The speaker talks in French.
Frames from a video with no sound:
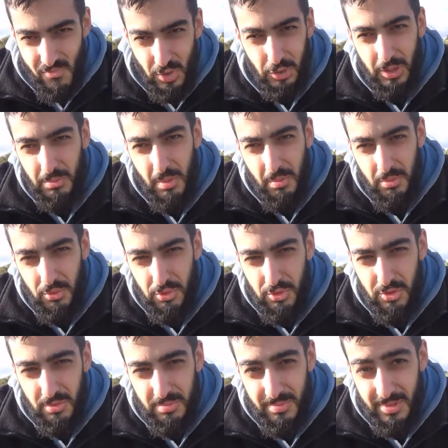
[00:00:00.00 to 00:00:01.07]
Alors dis pas
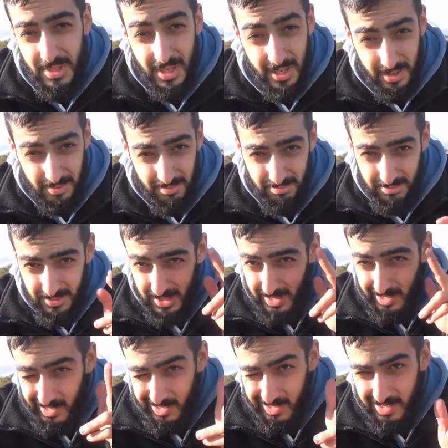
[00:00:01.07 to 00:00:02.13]
plus. Allez,
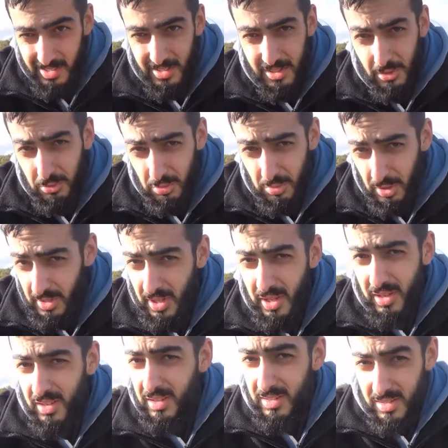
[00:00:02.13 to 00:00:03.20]
ciao tout le monde,
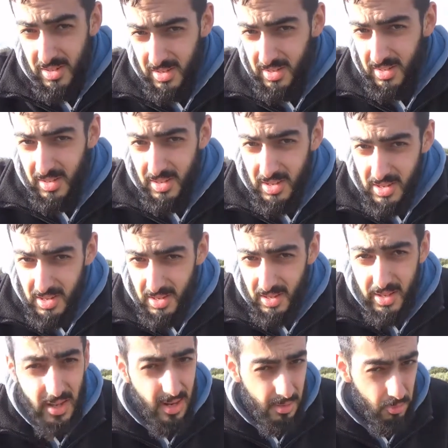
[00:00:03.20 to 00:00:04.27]

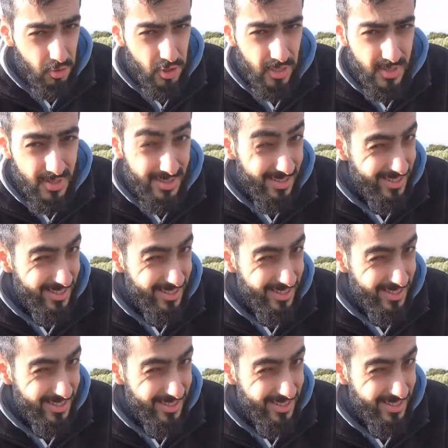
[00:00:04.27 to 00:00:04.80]
et à la prochaine.